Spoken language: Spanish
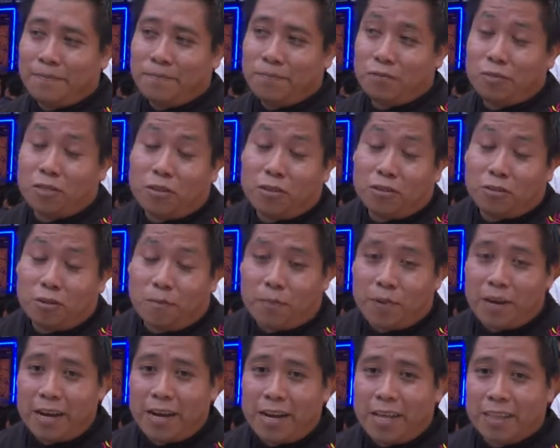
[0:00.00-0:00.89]
pues, nuestro
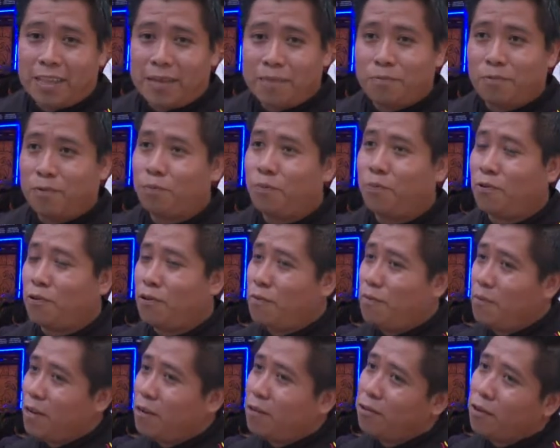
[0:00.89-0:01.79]
planeta pues por
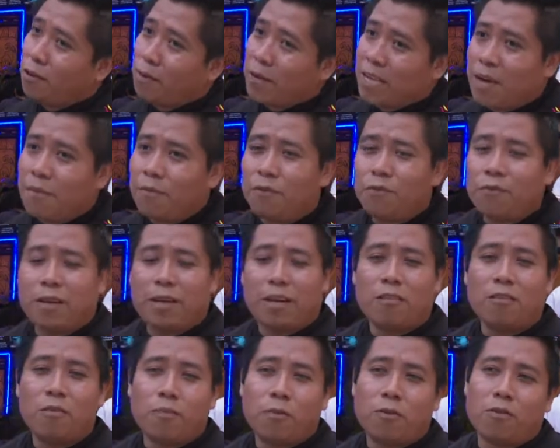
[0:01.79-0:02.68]
lo menos lo vayamos
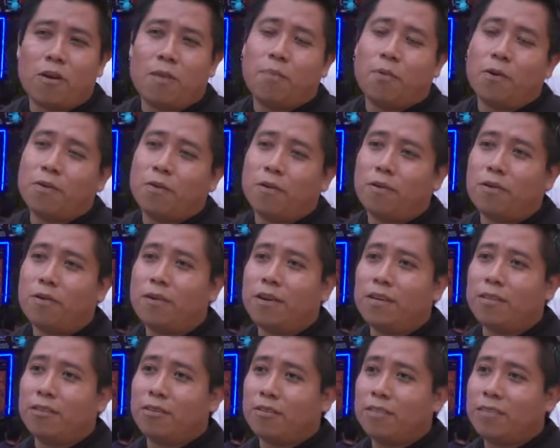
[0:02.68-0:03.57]
frenando poco a poco
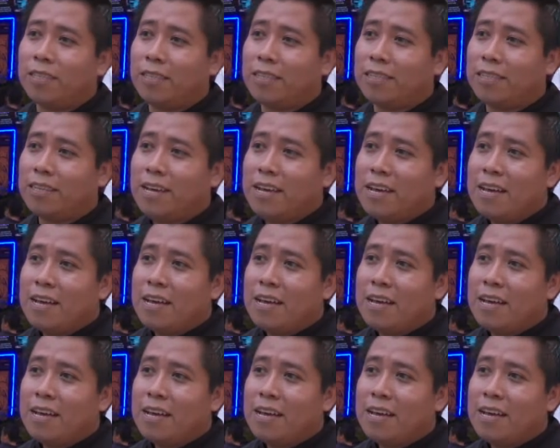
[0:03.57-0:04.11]
no entonces